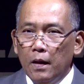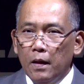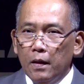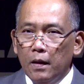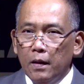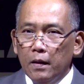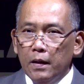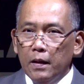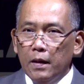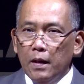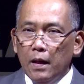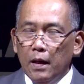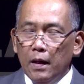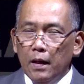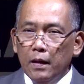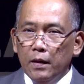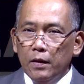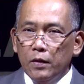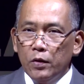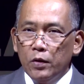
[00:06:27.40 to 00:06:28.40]
Dan
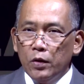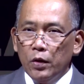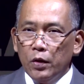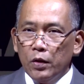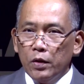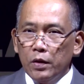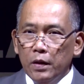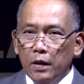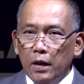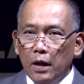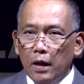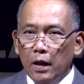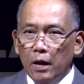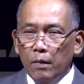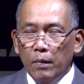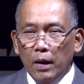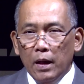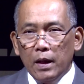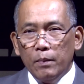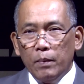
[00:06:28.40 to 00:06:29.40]
ketika George tidak
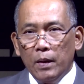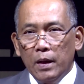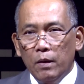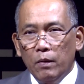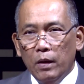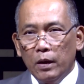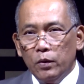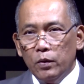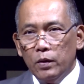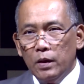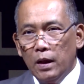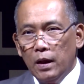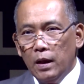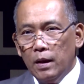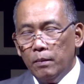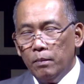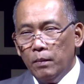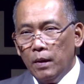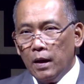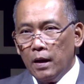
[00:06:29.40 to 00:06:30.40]
kembali pada
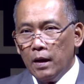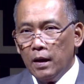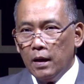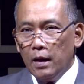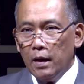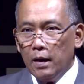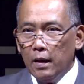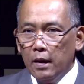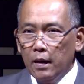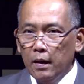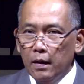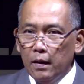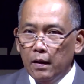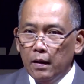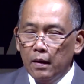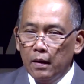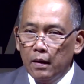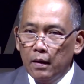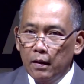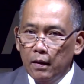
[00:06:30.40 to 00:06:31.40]
waktunya, maka
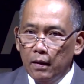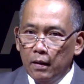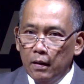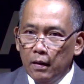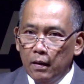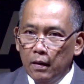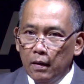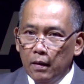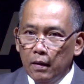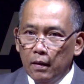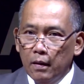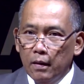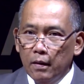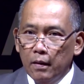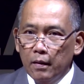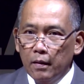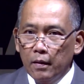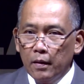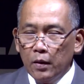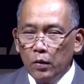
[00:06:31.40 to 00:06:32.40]
Eh,
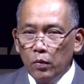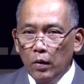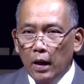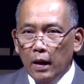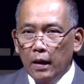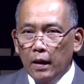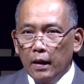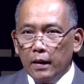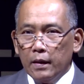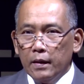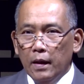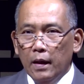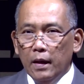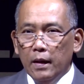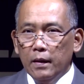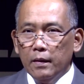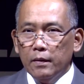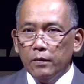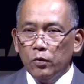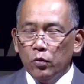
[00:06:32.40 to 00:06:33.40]
kedua
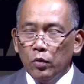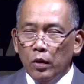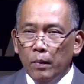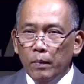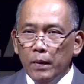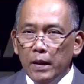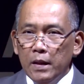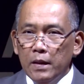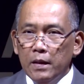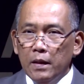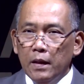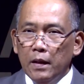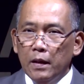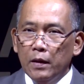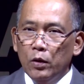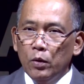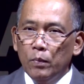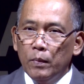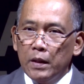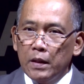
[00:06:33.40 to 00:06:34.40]
anaknya, suami istri
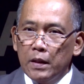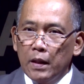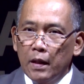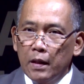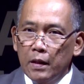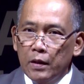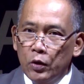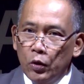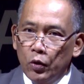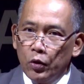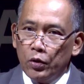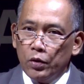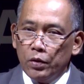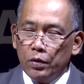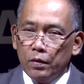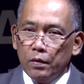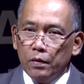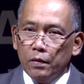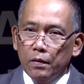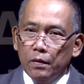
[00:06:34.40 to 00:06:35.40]
itu mencari
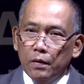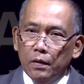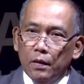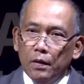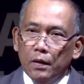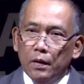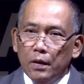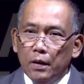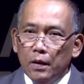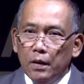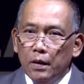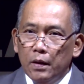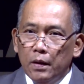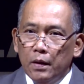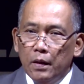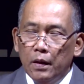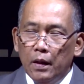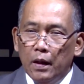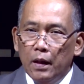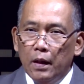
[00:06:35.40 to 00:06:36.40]
George.
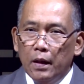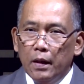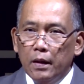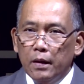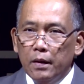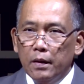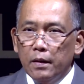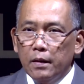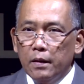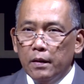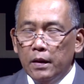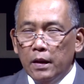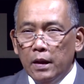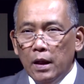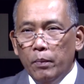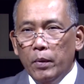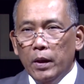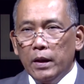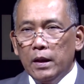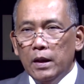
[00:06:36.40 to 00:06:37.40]
Dan
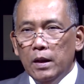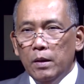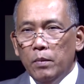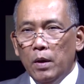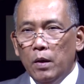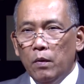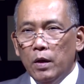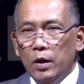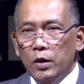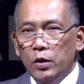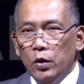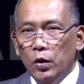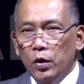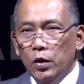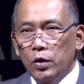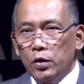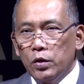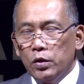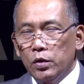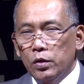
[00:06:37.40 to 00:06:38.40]
didapati bahwa
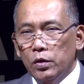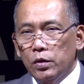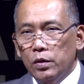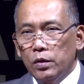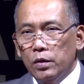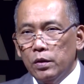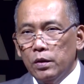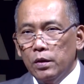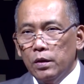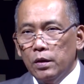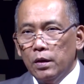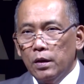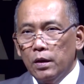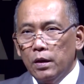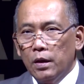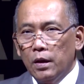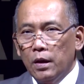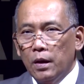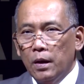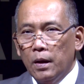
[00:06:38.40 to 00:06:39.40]
George
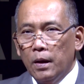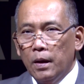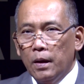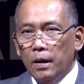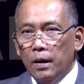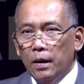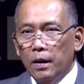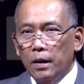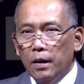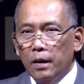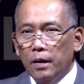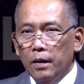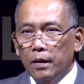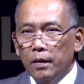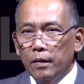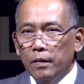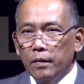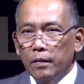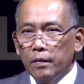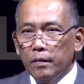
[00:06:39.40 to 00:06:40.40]
uh,
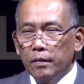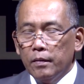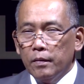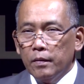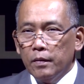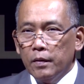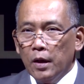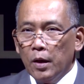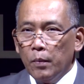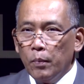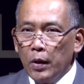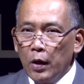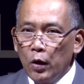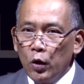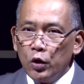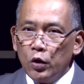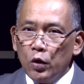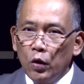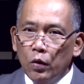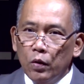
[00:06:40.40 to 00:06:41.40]

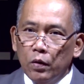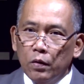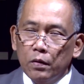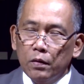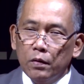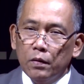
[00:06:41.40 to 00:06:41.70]
terperosok